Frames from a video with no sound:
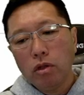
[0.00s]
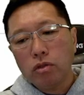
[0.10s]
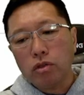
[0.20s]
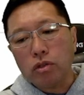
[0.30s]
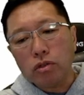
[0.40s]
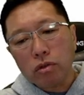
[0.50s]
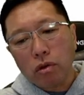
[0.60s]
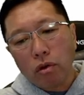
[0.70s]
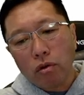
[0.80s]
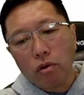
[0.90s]
重
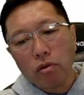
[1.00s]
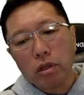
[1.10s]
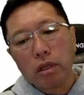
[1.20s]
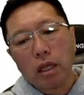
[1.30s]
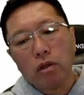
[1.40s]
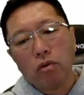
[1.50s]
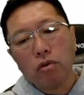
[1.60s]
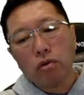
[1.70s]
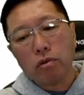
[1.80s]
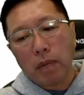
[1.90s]
量
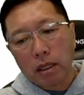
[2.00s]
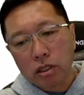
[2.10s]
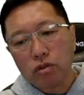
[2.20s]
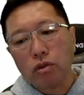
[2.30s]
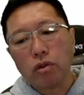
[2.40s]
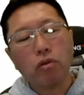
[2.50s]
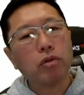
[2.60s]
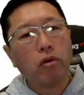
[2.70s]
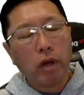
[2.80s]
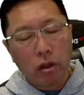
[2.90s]
4.46、まあ、機種によって
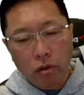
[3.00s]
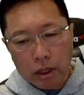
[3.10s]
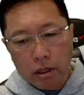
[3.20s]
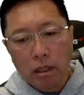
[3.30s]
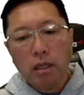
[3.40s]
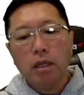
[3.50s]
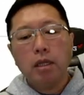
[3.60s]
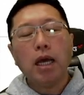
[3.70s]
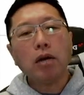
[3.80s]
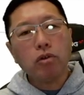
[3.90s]
4.48、
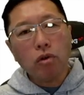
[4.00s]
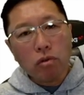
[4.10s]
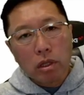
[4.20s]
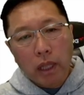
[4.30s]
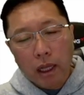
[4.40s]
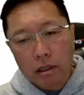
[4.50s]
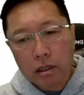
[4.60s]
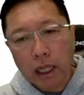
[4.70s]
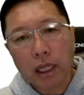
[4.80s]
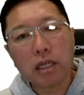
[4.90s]
約
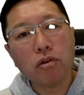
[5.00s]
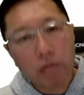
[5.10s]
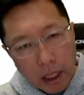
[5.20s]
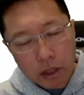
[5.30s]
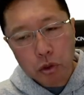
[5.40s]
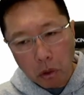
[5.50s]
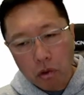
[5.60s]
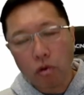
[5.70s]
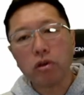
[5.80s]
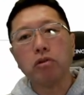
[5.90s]
4.7キロぐらいですよ。
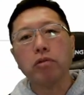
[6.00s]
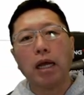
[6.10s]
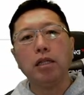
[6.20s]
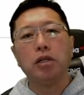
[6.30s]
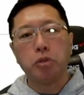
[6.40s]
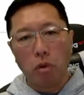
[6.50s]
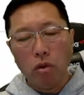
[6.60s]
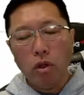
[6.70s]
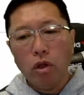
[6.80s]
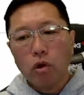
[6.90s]
5キロないんですよ。
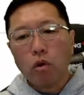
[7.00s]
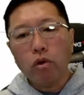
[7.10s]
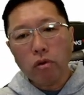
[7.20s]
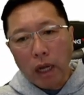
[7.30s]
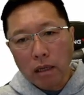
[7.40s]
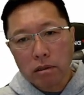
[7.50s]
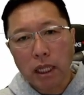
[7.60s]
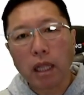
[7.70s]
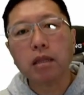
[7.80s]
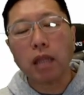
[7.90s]
この軽
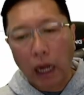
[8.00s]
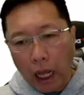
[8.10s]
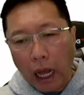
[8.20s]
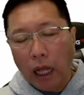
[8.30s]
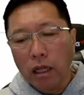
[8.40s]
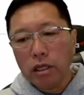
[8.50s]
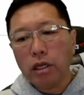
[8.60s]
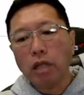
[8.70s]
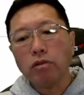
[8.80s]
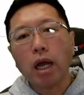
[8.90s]
さだったら、
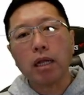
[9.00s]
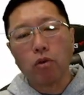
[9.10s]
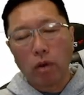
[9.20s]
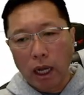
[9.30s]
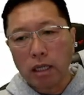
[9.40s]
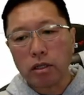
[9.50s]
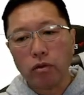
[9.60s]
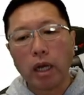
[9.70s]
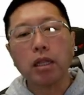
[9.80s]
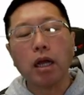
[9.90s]
家の中とか会社の中であれ